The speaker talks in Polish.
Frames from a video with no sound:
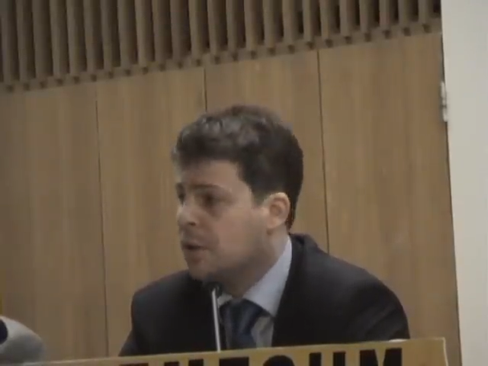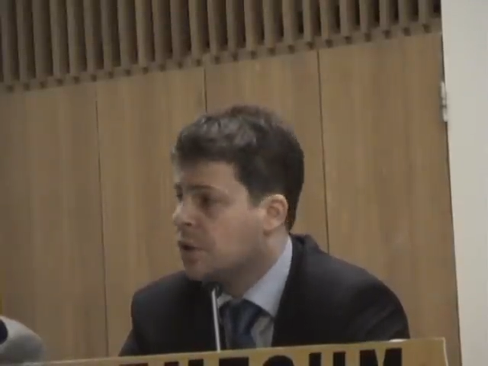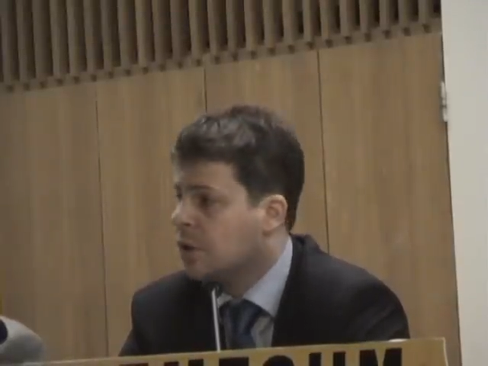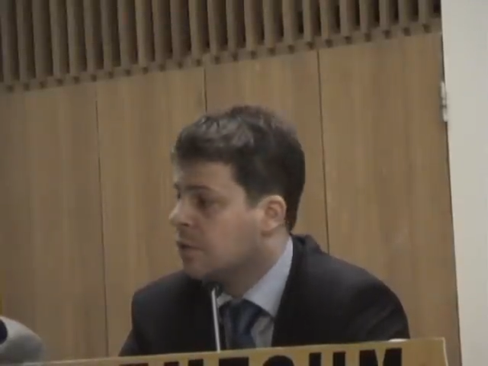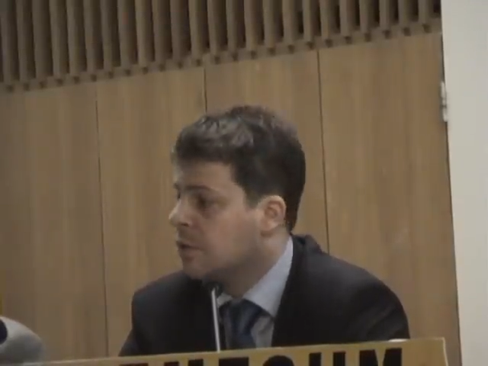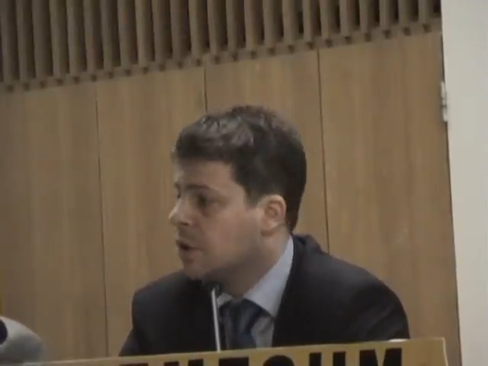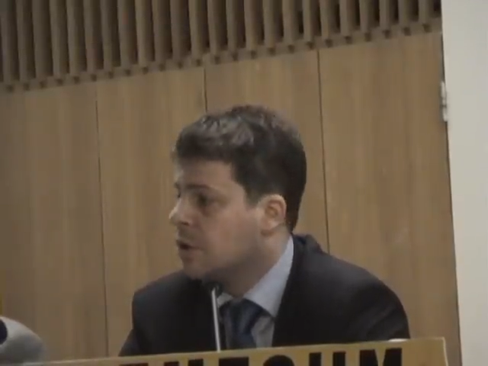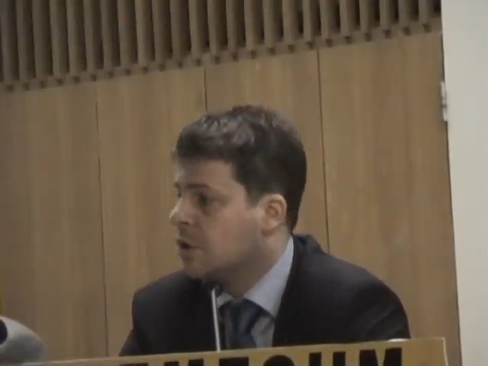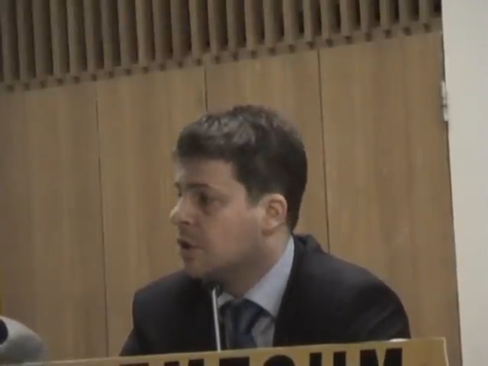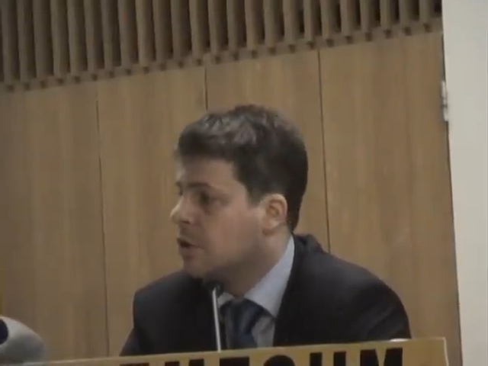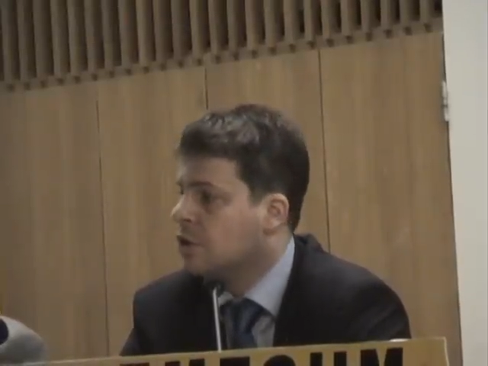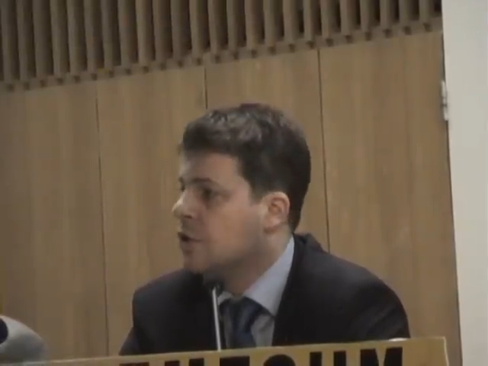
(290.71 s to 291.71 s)
1
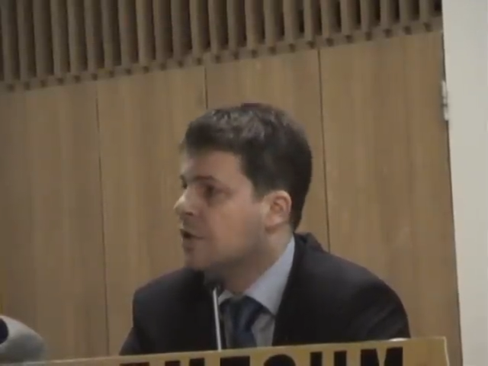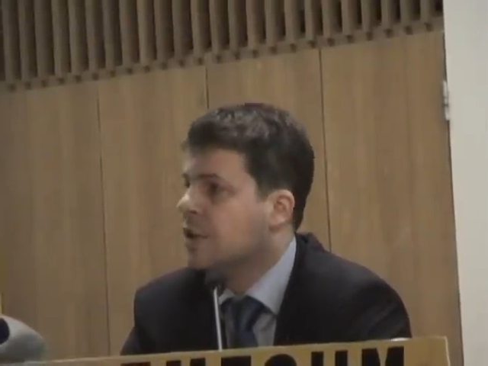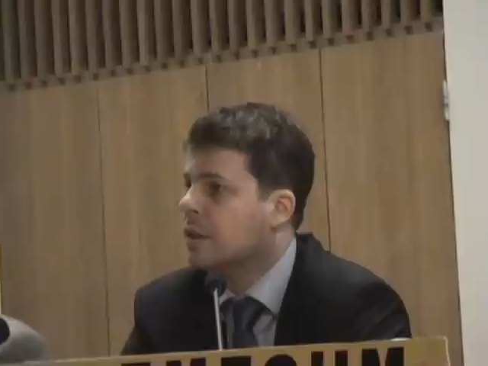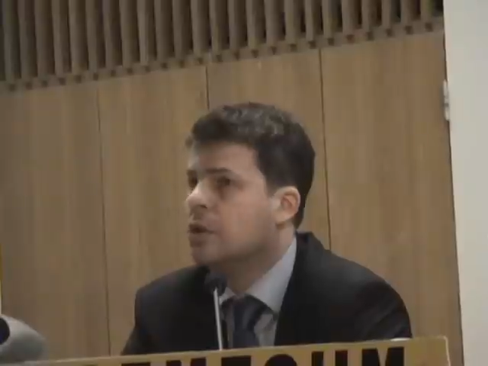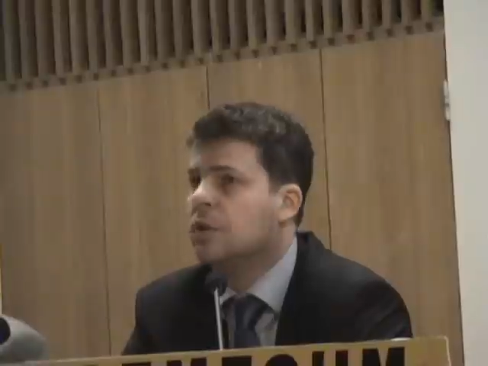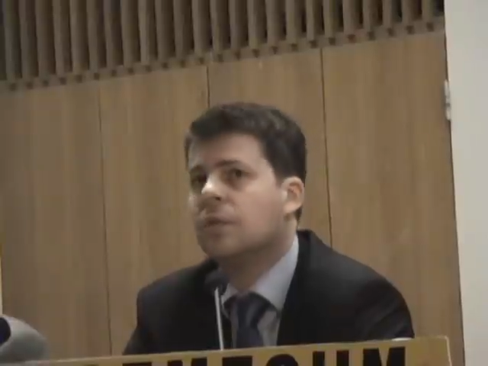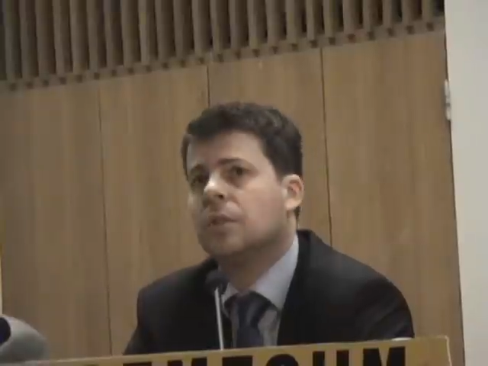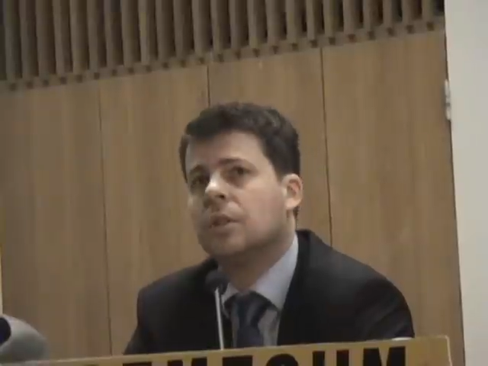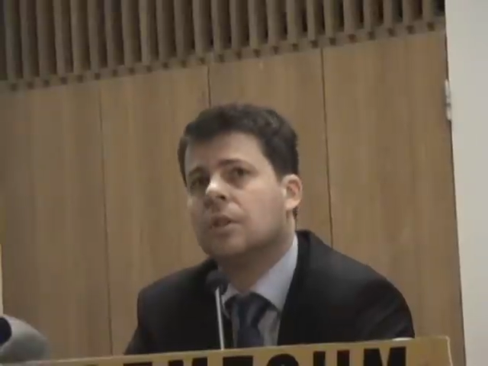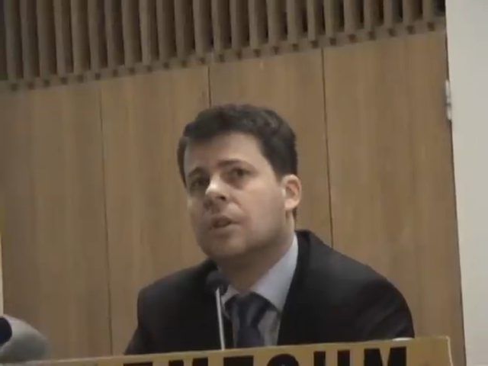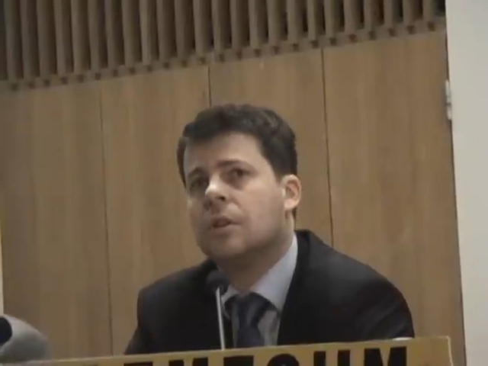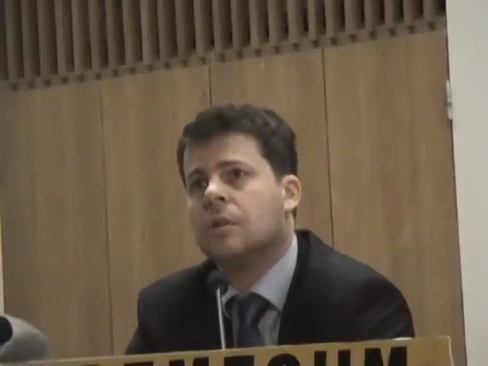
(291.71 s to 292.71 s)
września 1939
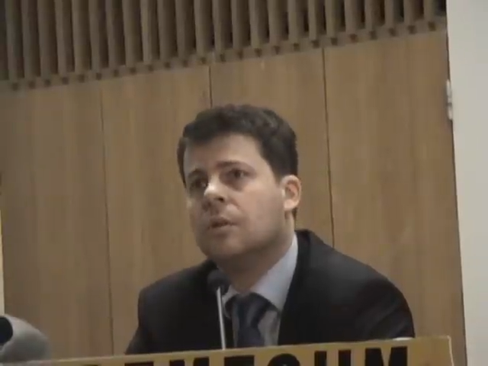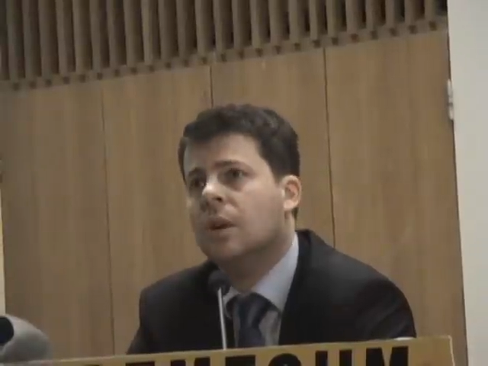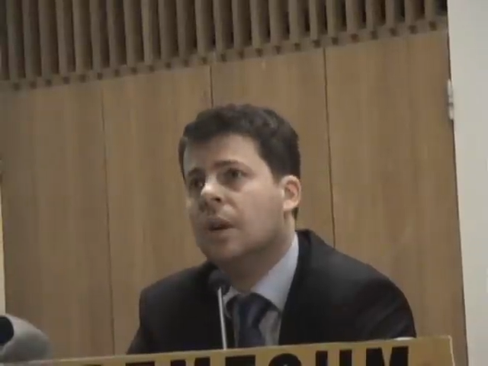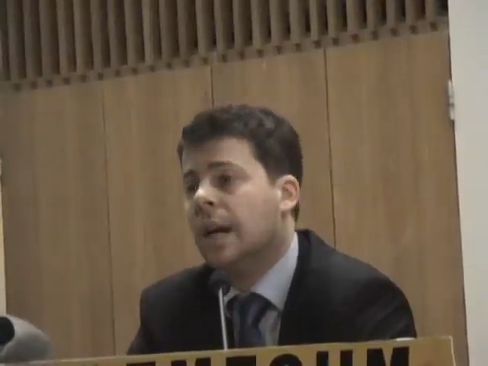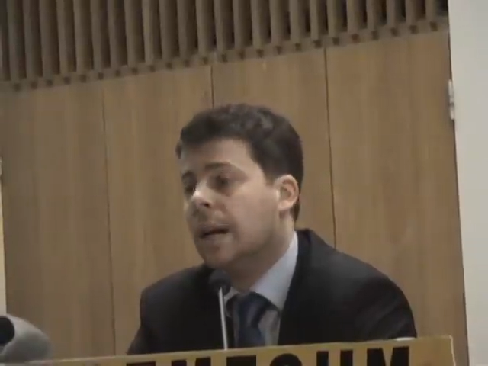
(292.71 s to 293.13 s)
roku.